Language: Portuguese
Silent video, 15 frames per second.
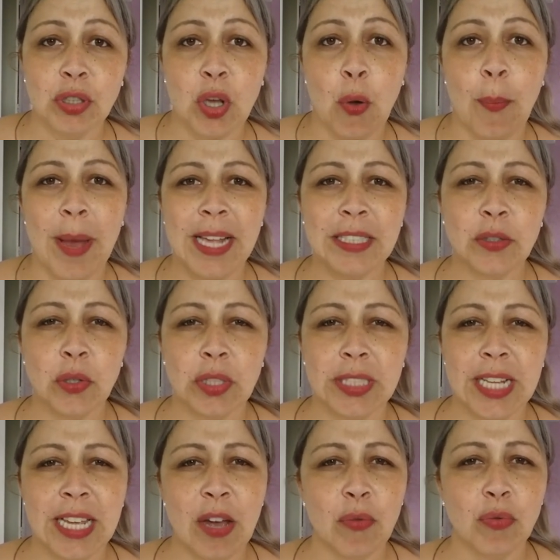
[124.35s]
Os que eu mais
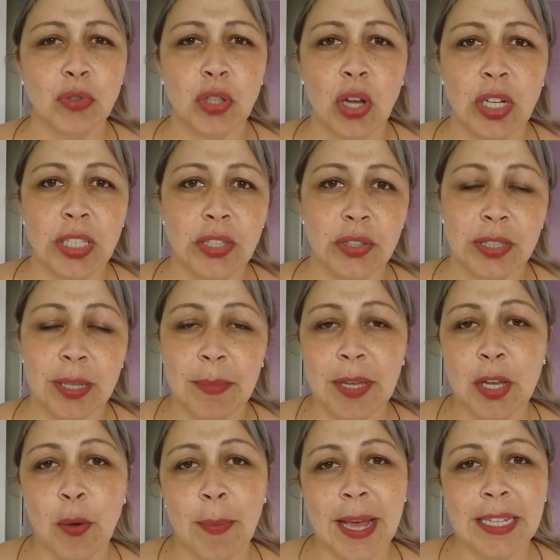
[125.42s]
gostei, alguns olhinhos
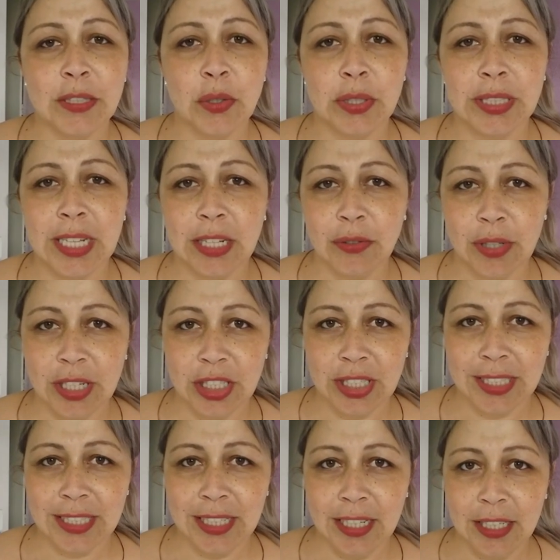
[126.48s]
também que eu mais gostei
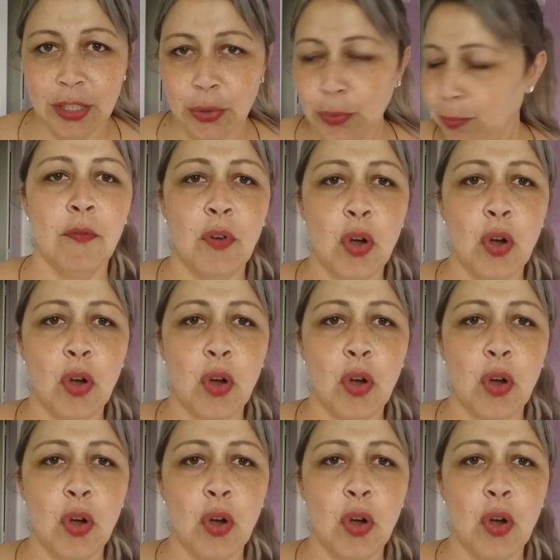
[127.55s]
durante esse ano.